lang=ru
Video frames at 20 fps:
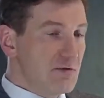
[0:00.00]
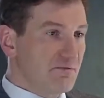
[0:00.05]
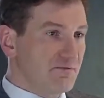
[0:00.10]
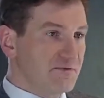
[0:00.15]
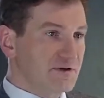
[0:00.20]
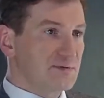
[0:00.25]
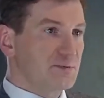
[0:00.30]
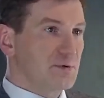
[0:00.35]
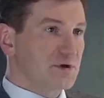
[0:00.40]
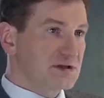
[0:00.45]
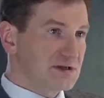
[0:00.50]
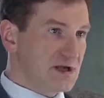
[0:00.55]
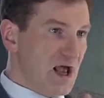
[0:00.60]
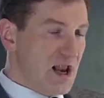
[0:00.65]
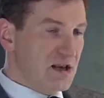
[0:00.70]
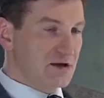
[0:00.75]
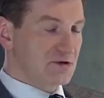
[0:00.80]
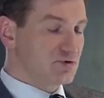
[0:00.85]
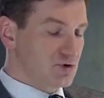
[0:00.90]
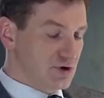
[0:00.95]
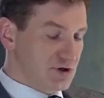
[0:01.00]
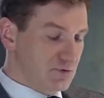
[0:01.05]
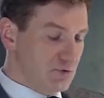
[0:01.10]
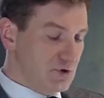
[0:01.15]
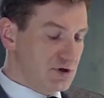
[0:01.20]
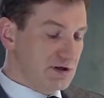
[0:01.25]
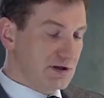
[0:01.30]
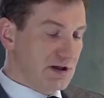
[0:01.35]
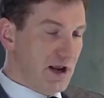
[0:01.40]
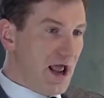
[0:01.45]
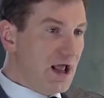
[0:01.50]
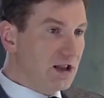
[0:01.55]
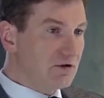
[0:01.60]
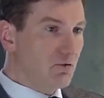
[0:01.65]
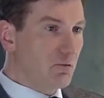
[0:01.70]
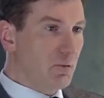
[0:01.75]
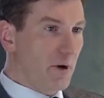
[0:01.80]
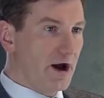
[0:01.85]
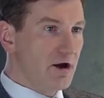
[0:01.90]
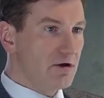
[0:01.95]
Вы специально существуете для этого,
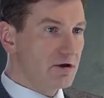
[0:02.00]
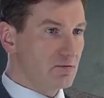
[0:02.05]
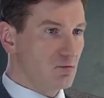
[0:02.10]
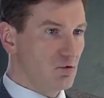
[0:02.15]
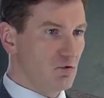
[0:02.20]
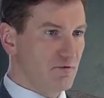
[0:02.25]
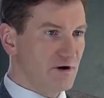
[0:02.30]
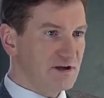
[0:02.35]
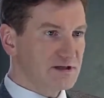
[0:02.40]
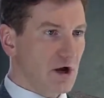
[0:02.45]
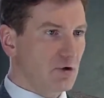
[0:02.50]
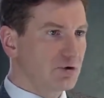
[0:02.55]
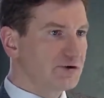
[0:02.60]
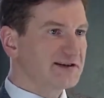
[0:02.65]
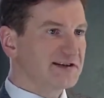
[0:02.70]
поэтому у вас какой-то